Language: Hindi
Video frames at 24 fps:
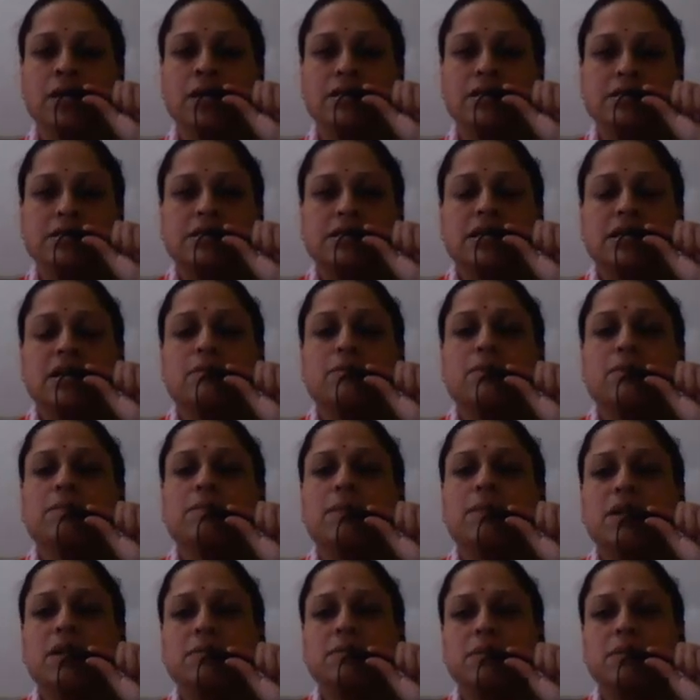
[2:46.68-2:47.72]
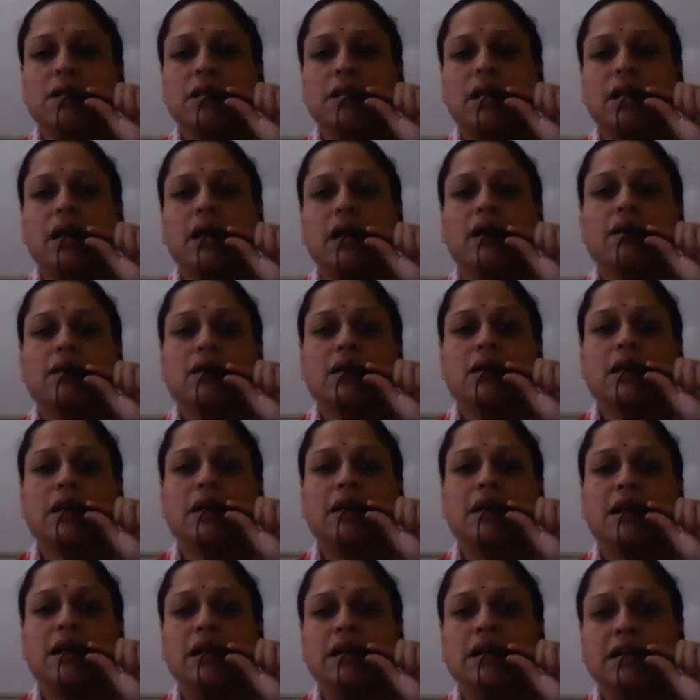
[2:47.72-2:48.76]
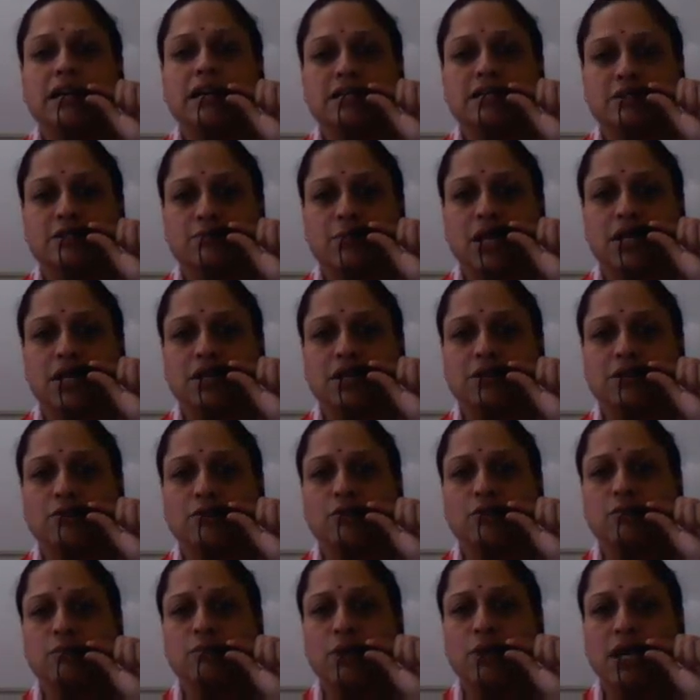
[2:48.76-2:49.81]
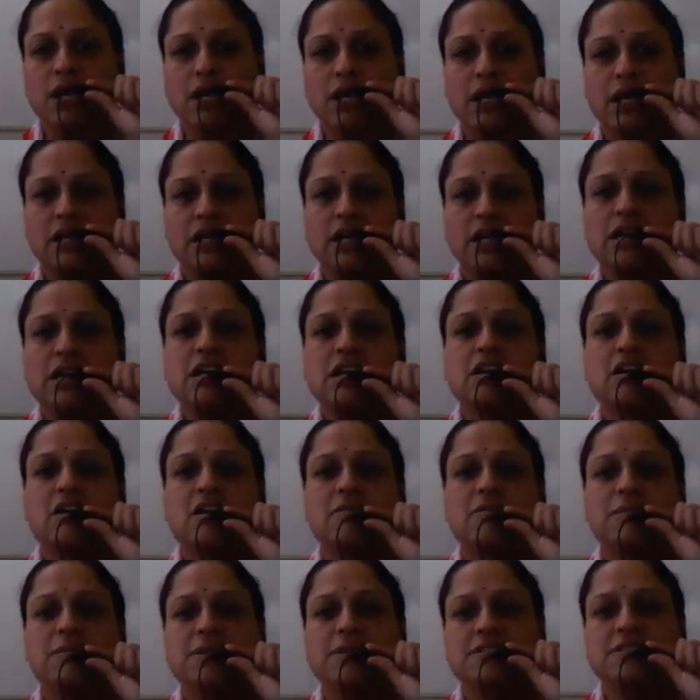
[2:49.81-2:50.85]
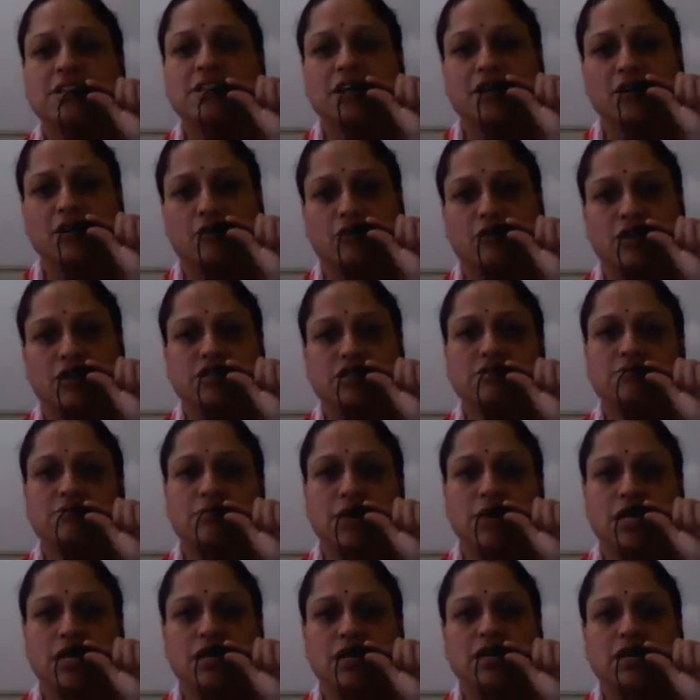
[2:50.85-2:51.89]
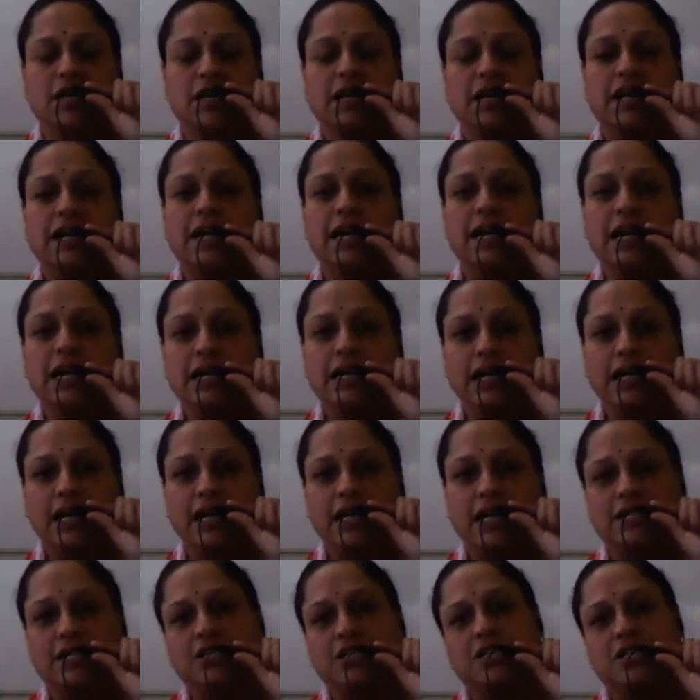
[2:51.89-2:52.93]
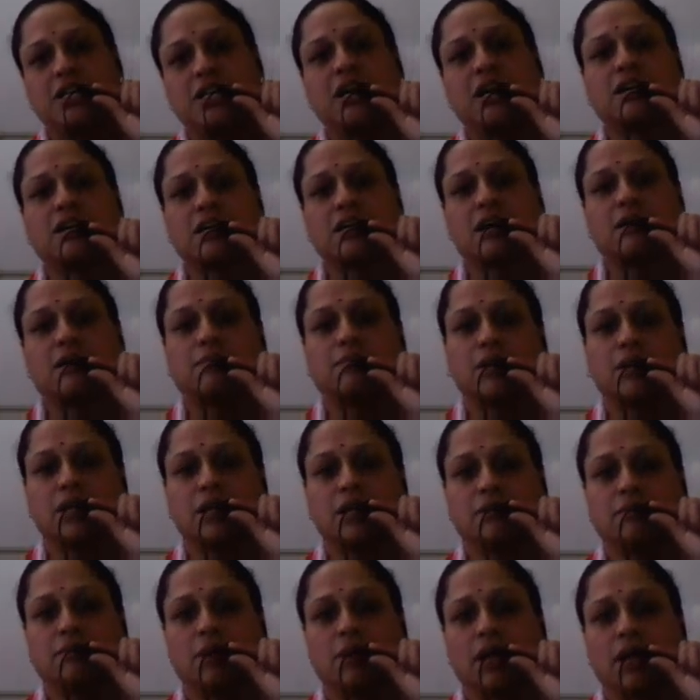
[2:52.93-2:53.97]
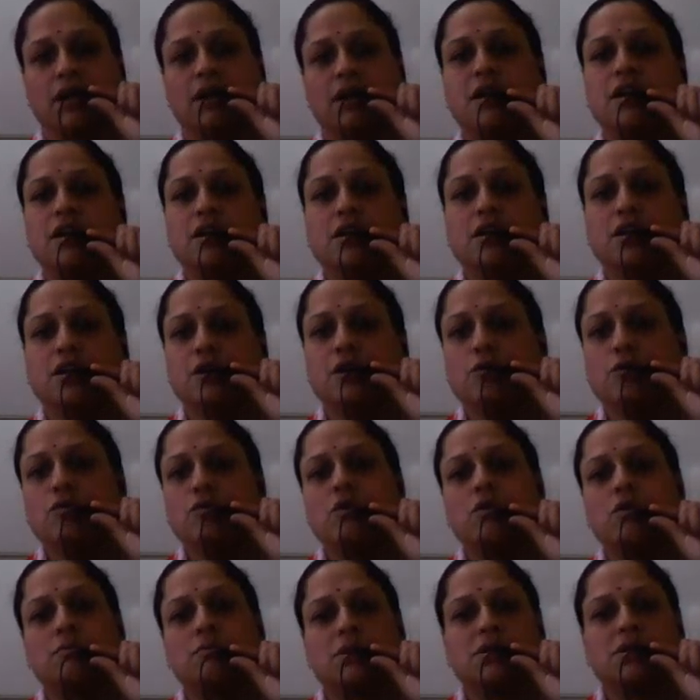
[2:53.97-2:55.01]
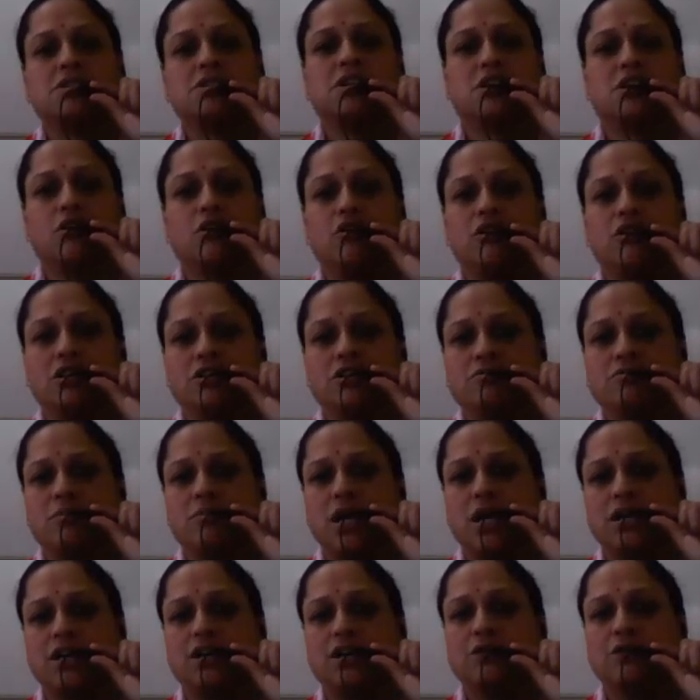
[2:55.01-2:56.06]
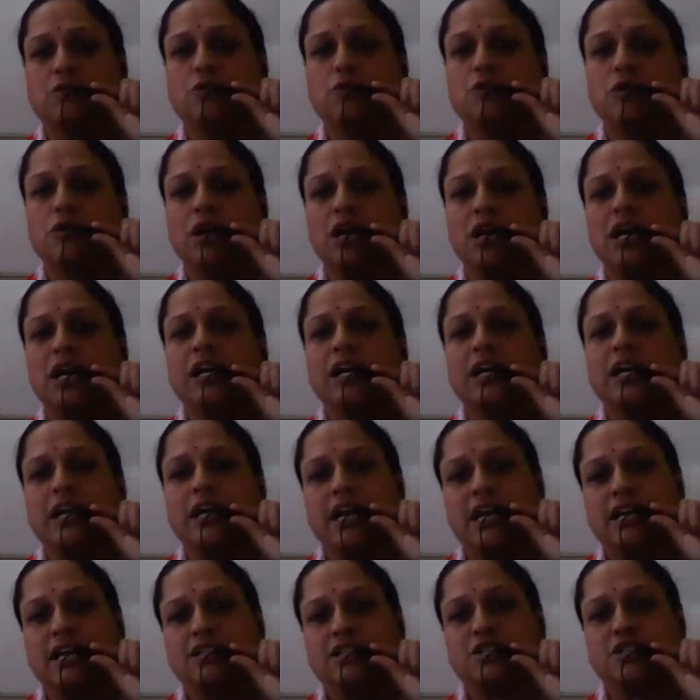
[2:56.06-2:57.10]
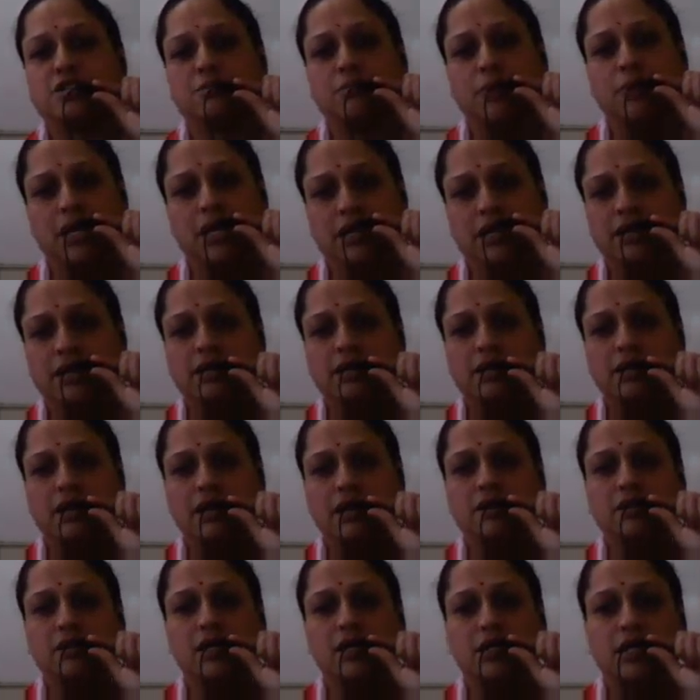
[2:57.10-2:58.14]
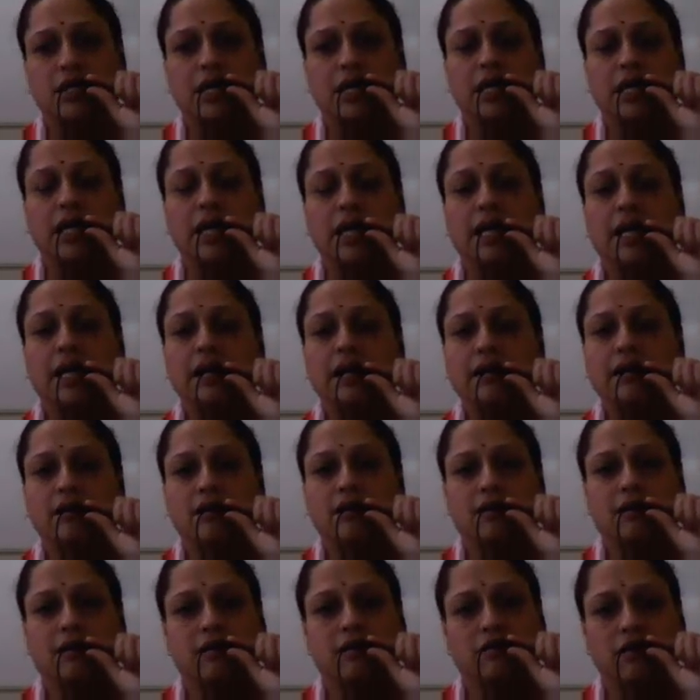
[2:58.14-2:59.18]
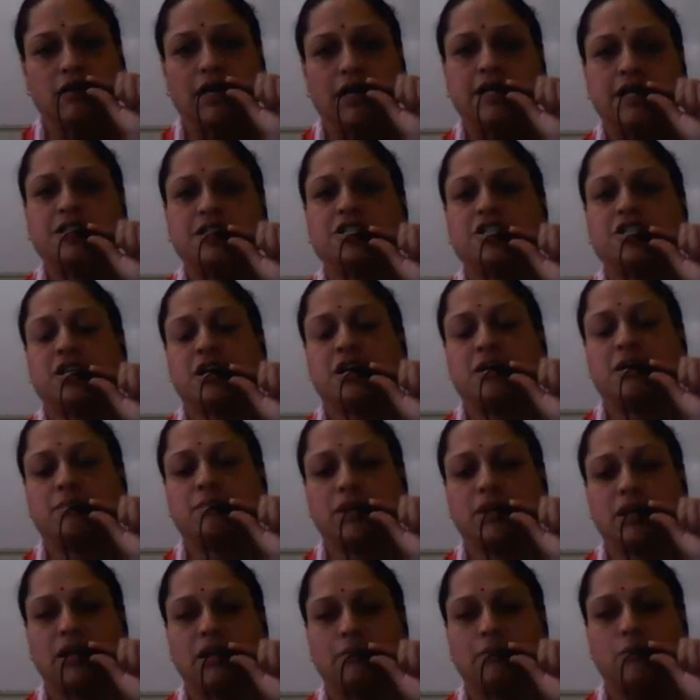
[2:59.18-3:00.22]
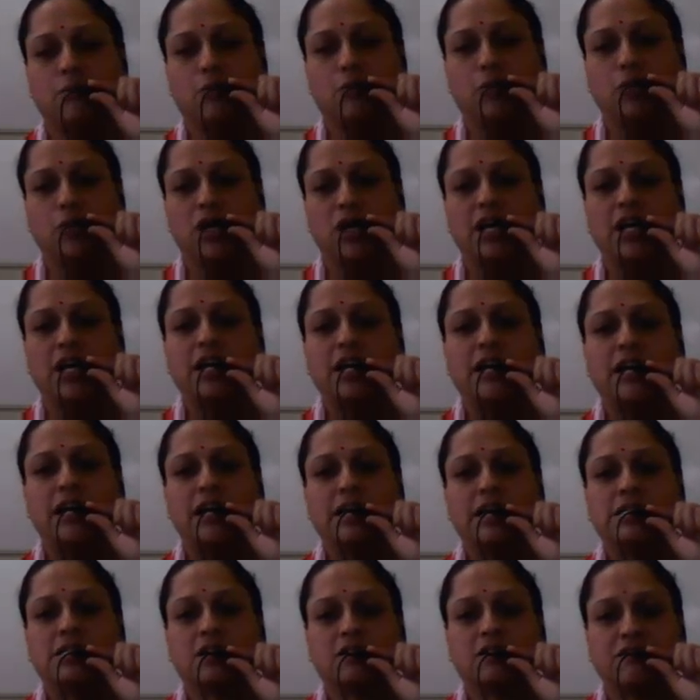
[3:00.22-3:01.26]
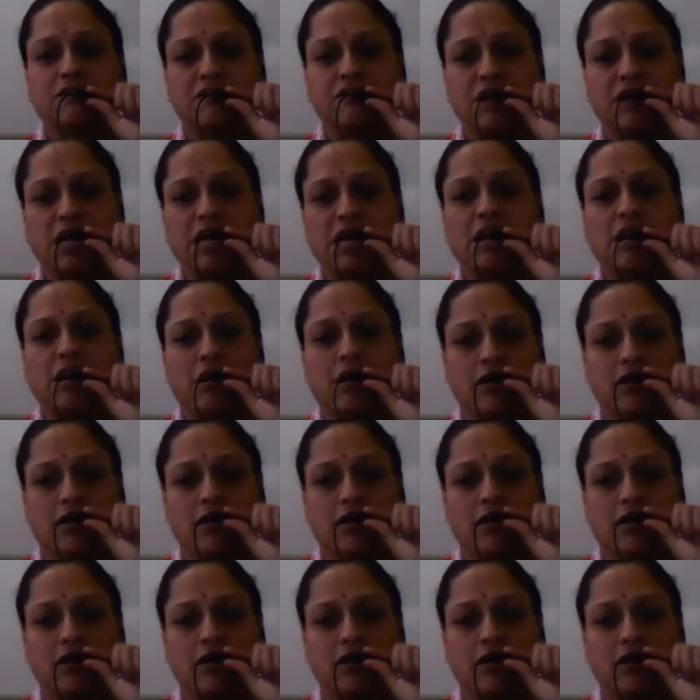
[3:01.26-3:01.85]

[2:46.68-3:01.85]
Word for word: जैसे कि अभी मैंने बताया कि गिल्ट एज्ड मार्केट को हम क्या कहते हैं गवर्नमेंट सिक्योरिटीज़ मार्केट गिल्ट एज्ड का क्या मतलब है क्यों गवर्नमेंट सिक्योरिटीज़ मार्केट को गिल्ट एज्ड मार्केट कहा जाता है गिल्ट एज्ड का मतलब होता है रिस्क फ्री